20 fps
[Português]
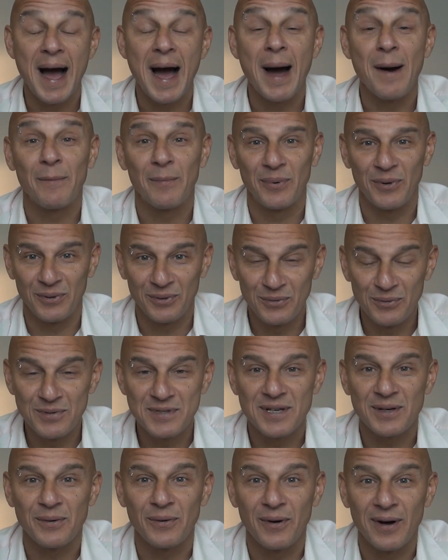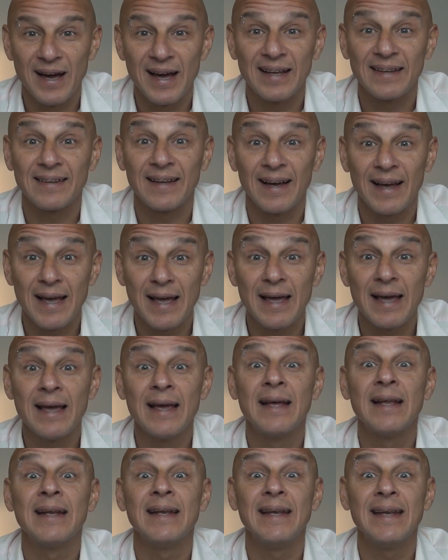A pronúncia correta
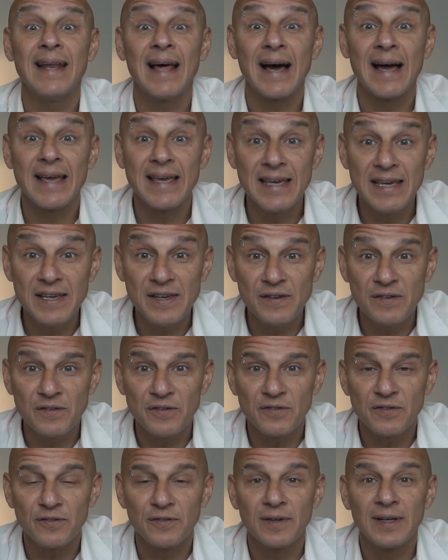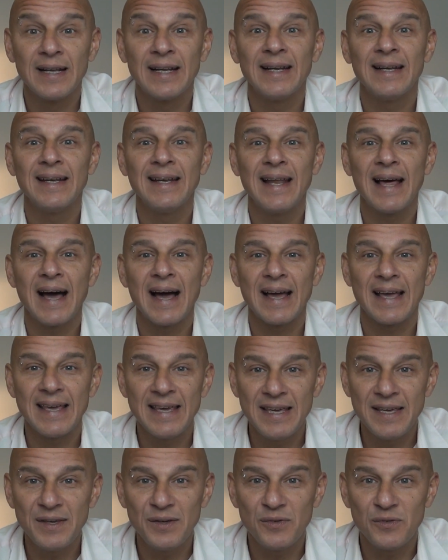é naive
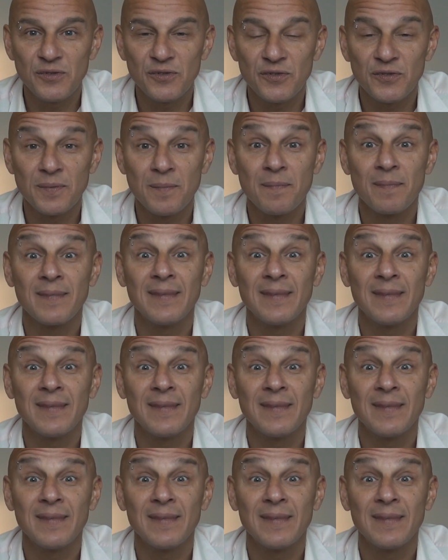naive,